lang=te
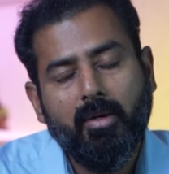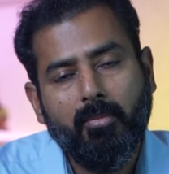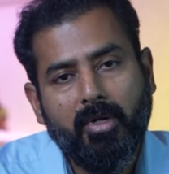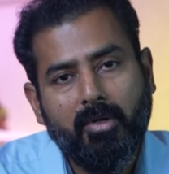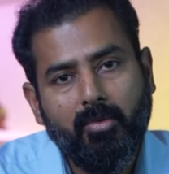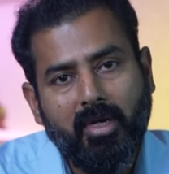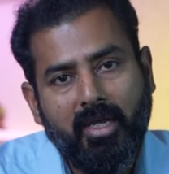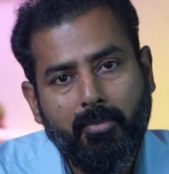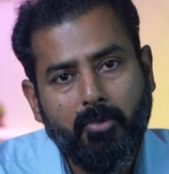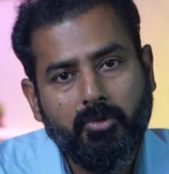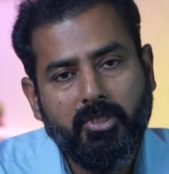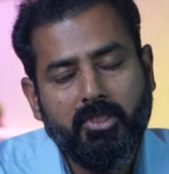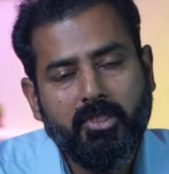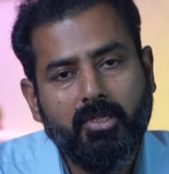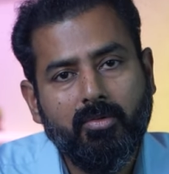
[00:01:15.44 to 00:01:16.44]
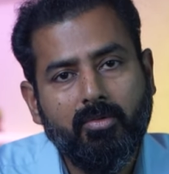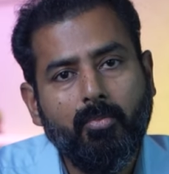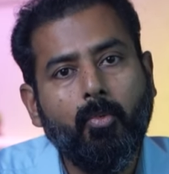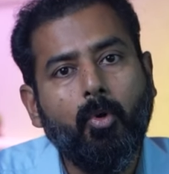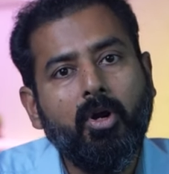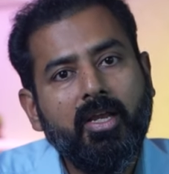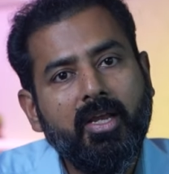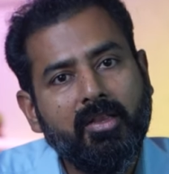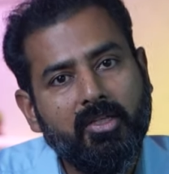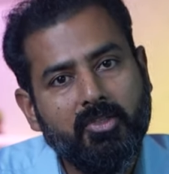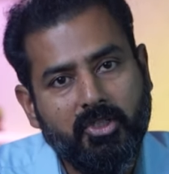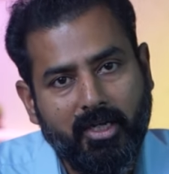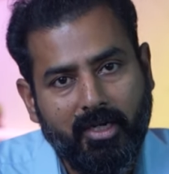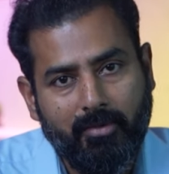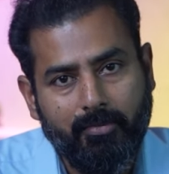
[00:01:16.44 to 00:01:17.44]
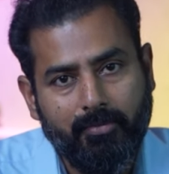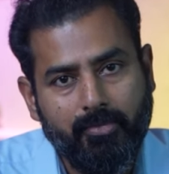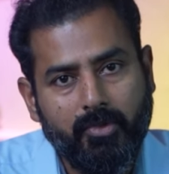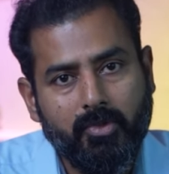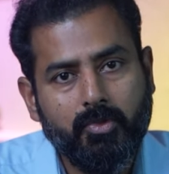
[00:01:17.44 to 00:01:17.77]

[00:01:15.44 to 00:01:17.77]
మనం లైపోసెక్షన్ బాడీ అంతా చేయలేము